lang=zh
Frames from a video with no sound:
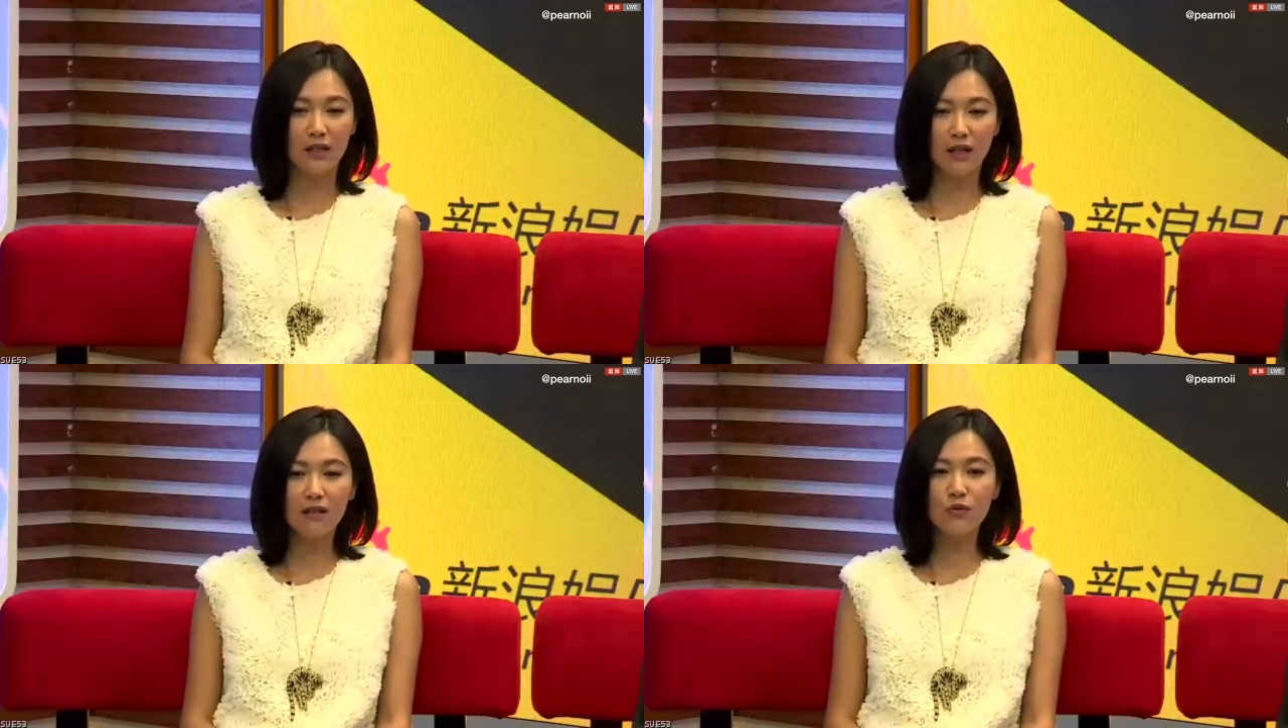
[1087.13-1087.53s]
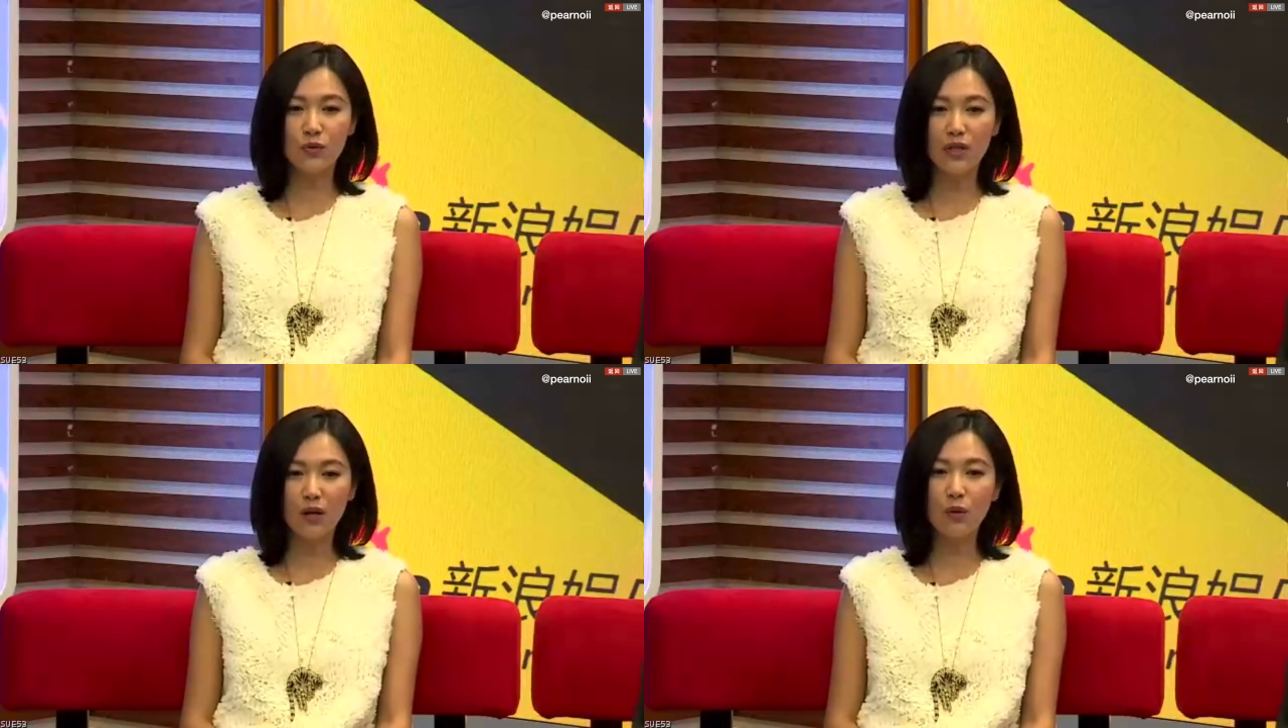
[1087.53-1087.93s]
当然，
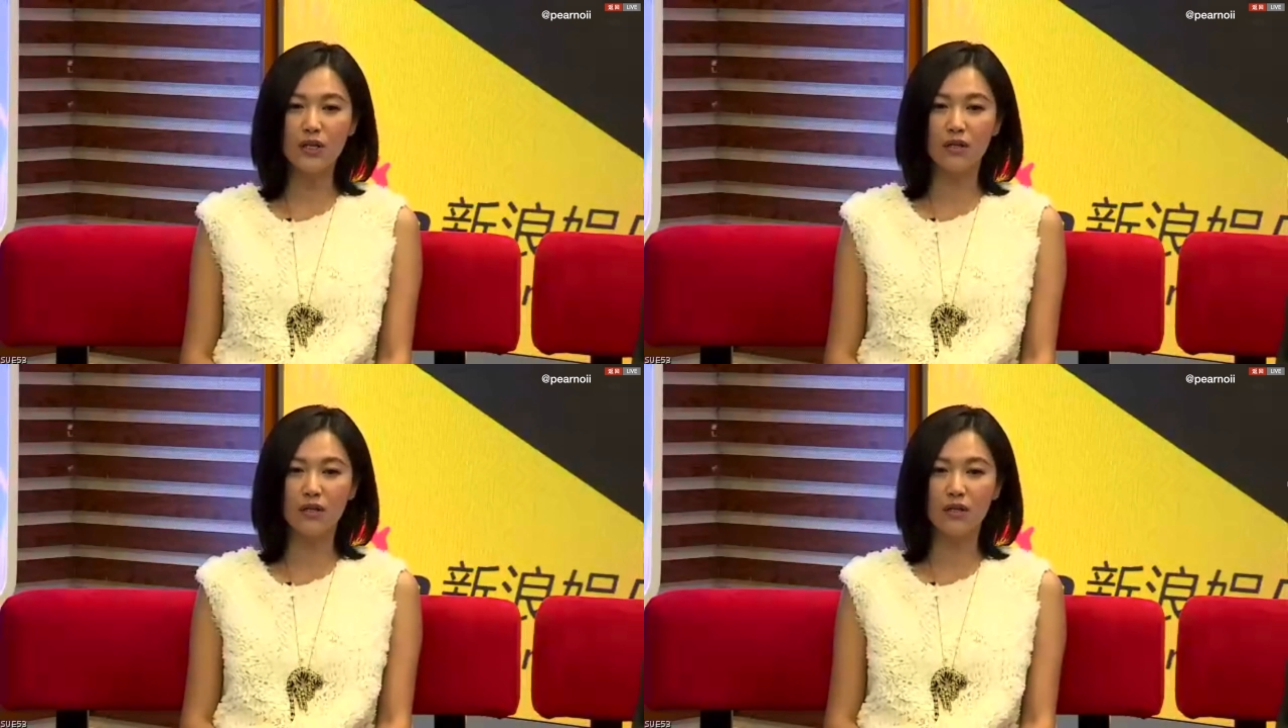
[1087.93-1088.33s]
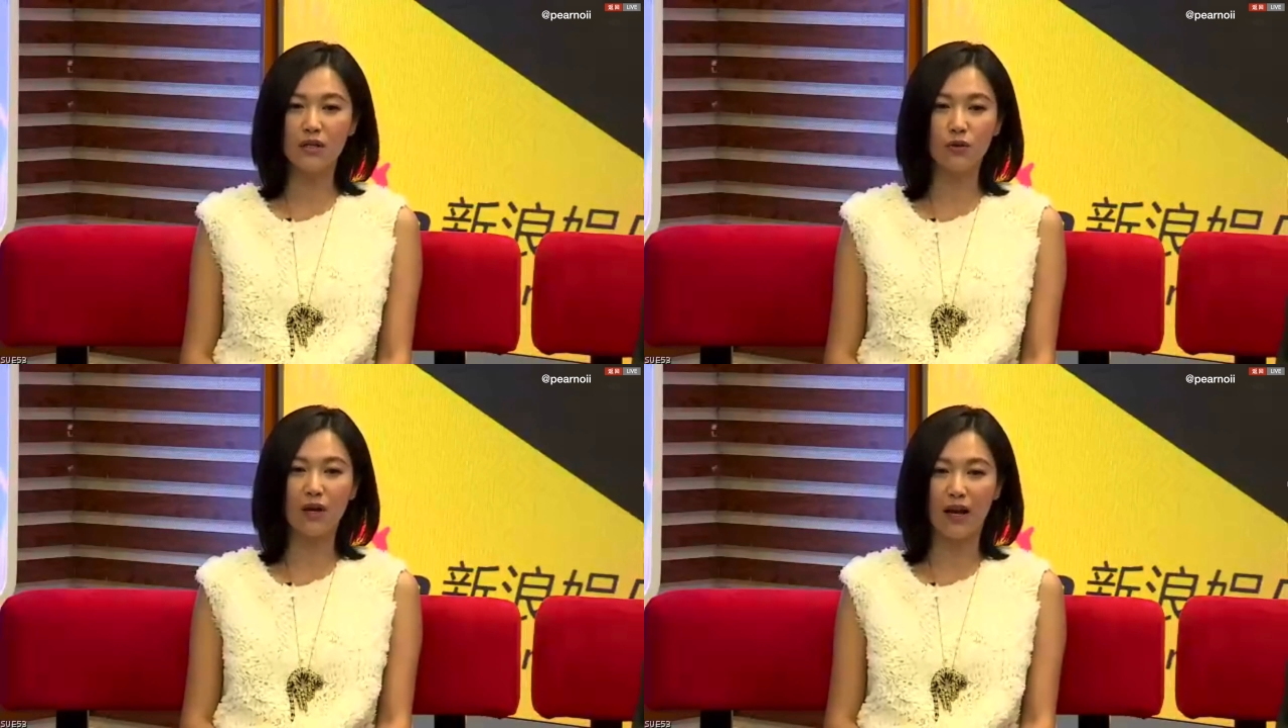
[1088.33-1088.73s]
在过程
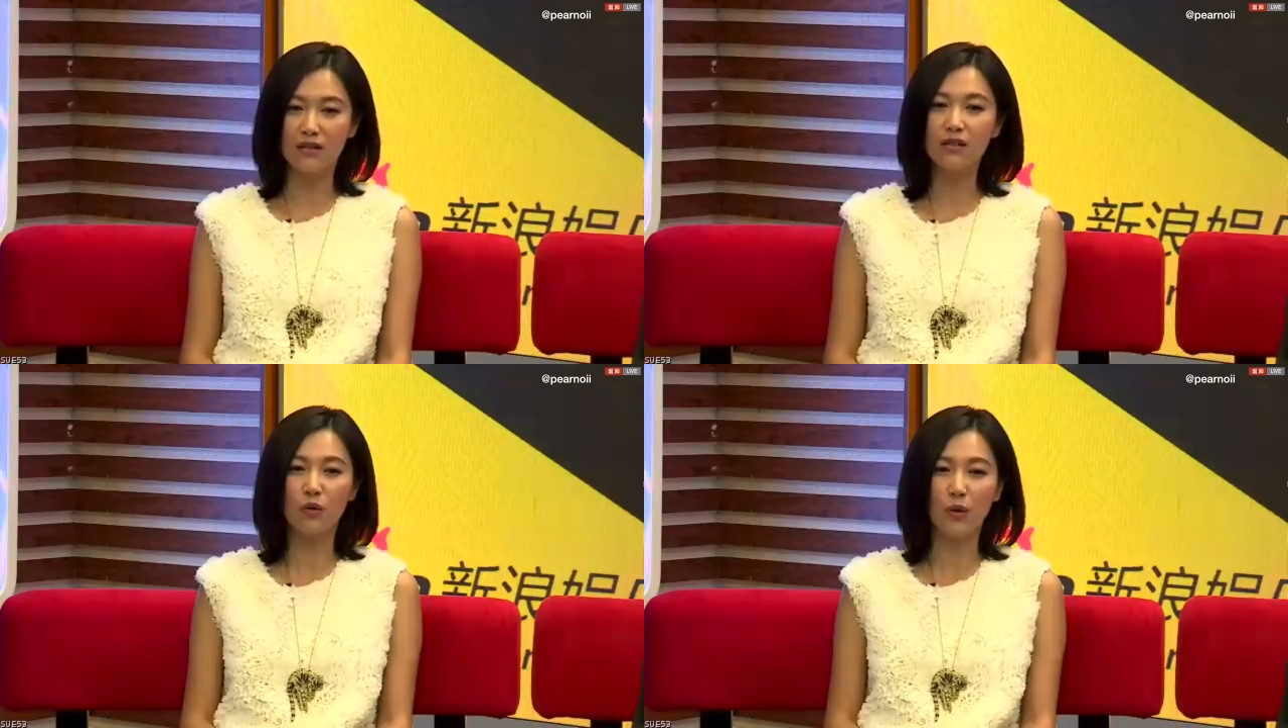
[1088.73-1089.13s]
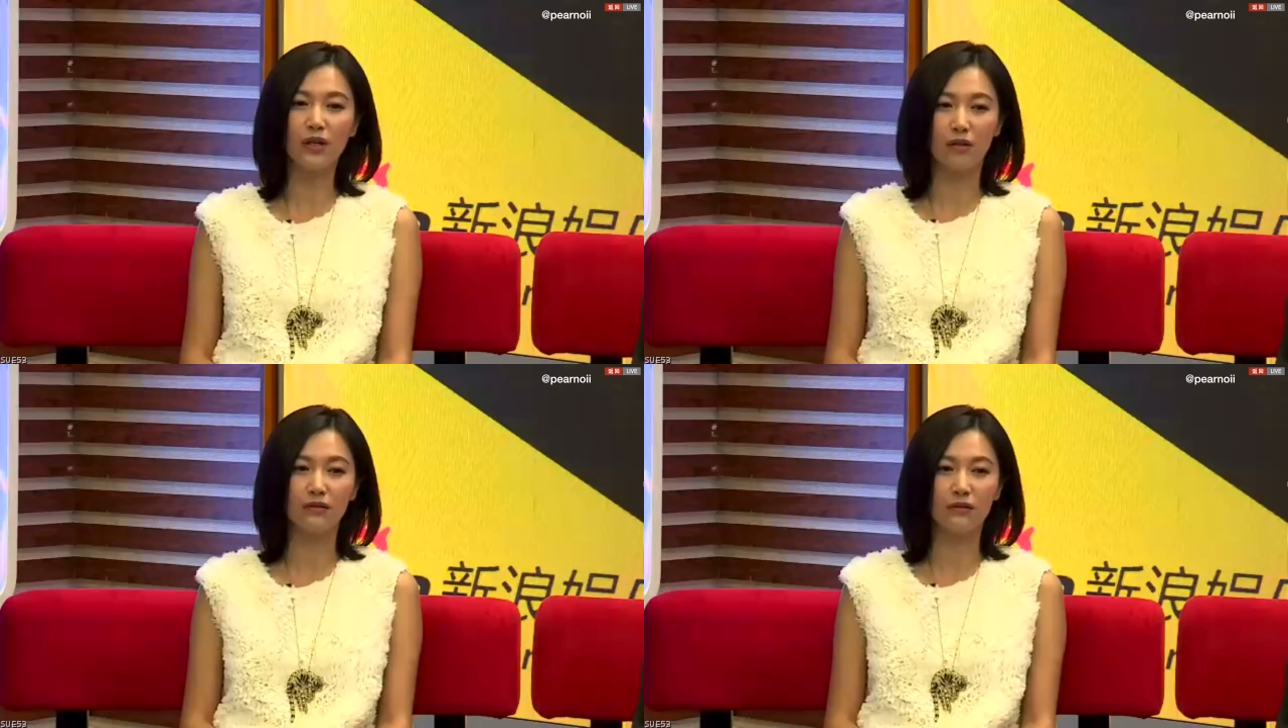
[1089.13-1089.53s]
当中还是
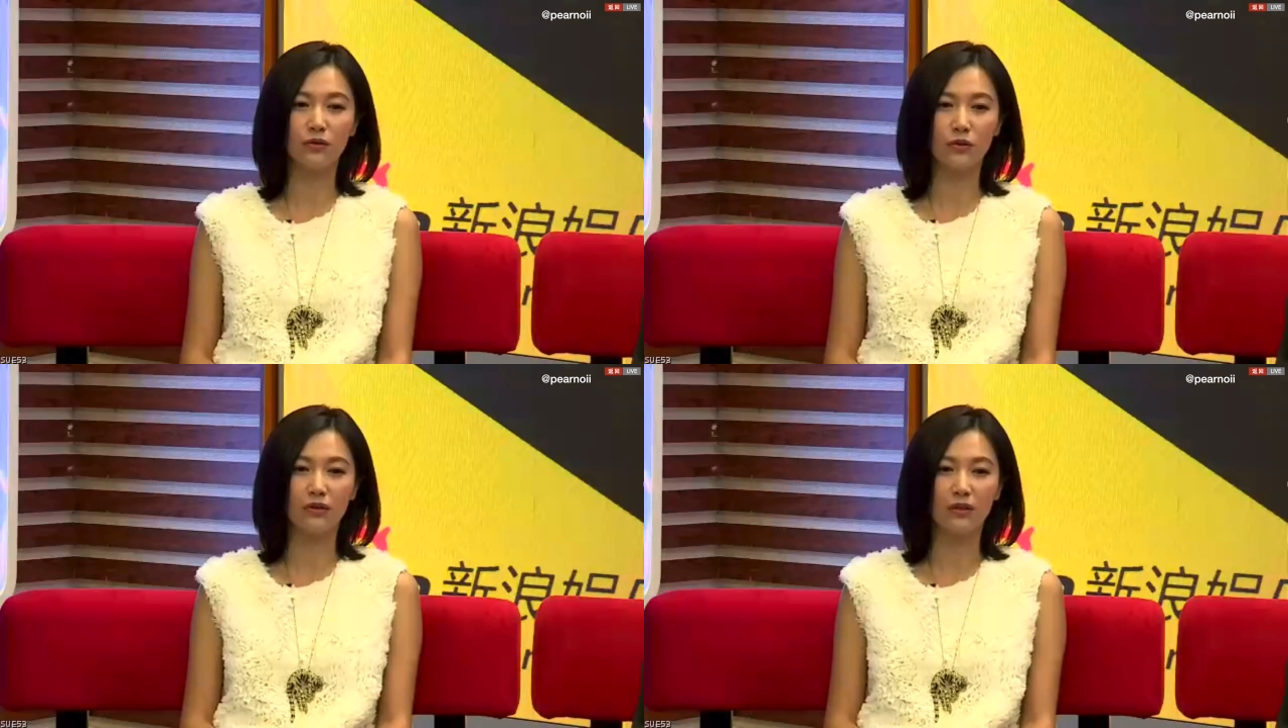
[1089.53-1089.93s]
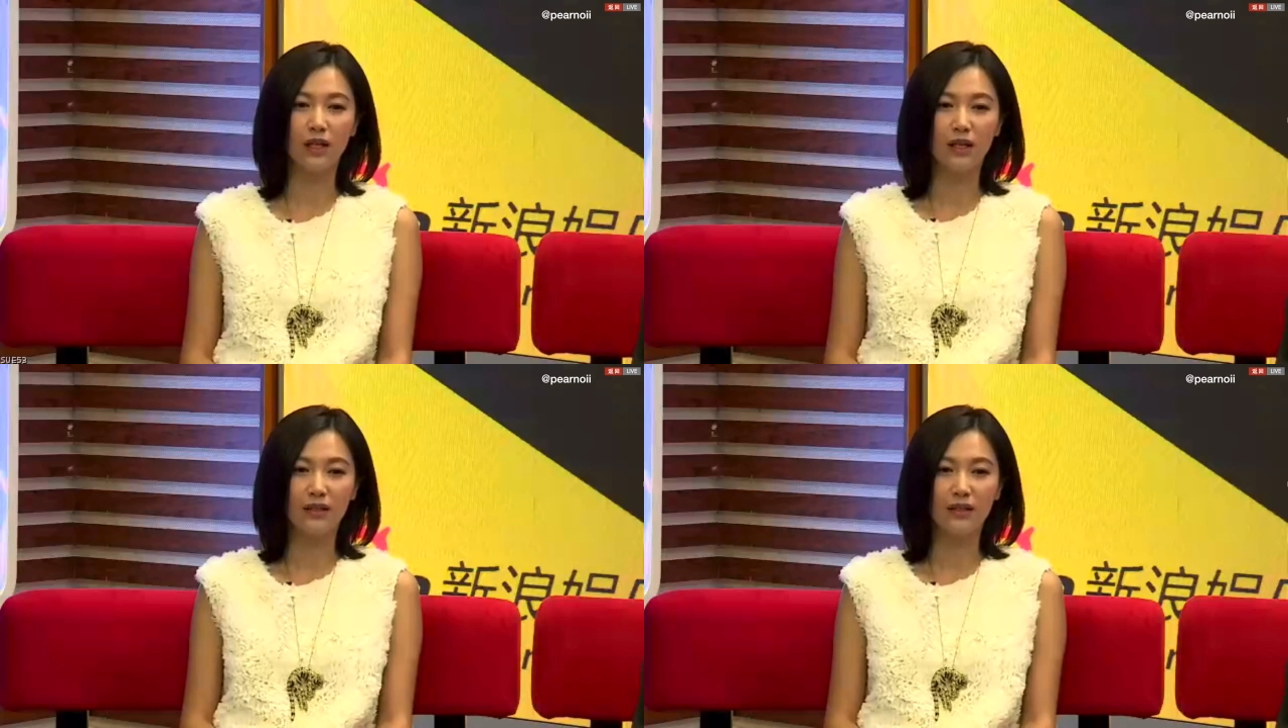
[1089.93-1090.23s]
会有就是